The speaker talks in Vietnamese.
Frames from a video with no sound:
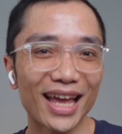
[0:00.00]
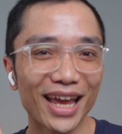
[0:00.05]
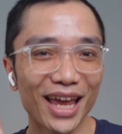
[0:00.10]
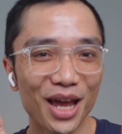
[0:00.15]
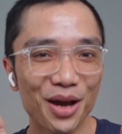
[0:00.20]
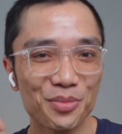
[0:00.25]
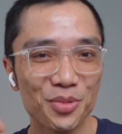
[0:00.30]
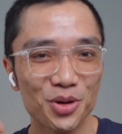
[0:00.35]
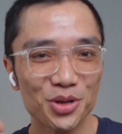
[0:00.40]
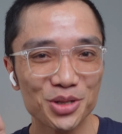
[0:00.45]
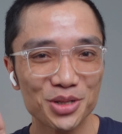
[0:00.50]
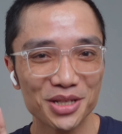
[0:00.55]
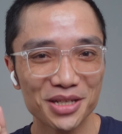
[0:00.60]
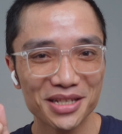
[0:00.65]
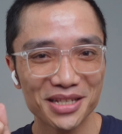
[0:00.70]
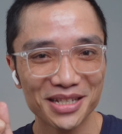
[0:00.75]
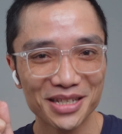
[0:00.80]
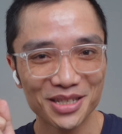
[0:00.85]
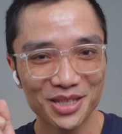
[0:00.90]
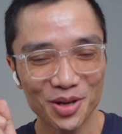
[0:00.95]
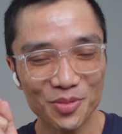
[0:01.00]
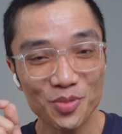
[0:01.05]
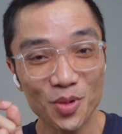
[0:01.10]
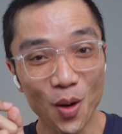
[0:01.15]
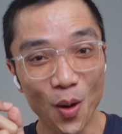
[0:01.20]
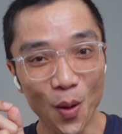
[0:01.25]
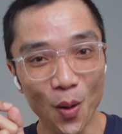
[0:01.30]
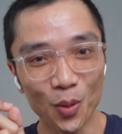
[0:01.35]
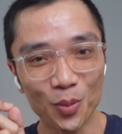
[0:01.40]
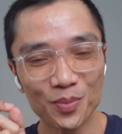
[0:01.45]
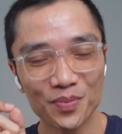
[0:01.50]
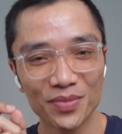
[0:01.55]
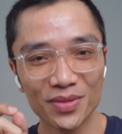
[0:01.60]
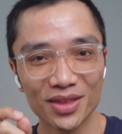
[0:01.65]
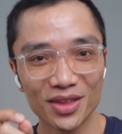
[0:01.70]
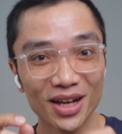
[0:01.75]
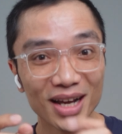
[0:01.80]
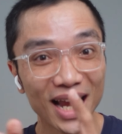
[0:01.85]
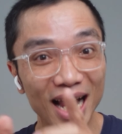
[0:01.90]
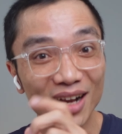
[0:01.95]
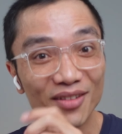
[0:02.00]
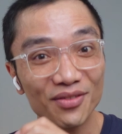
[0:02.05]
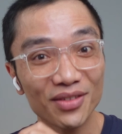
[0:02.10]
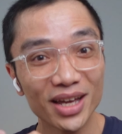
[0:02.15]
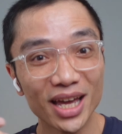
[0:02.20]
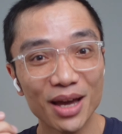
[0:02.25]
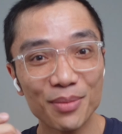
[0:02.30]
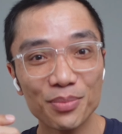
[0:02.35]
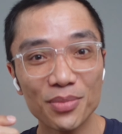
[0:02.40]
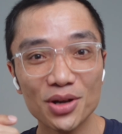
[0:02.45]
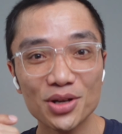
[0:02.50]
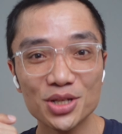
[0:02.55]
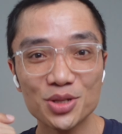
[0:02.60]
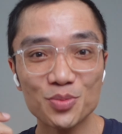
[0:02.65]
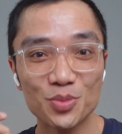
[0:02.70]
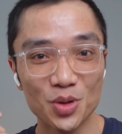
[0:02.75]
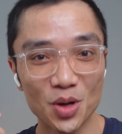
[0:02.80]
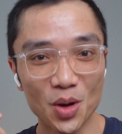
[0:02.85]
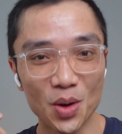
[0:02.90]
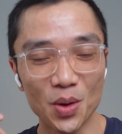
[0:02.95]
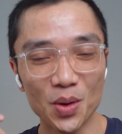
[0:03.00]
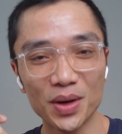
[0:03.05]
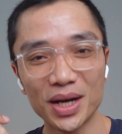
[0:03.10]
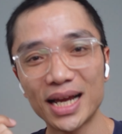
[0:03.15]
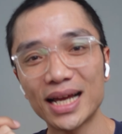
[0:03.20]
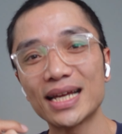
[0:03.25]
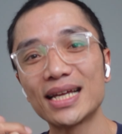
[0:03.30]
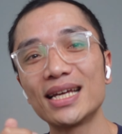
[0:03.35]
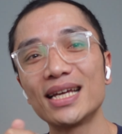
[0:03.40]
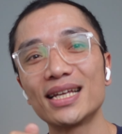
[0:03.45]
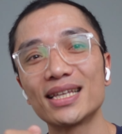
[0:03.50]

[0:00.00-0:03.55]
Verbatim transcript: tai nghe AirPods chống ồn nó khác với AirPods Pro ha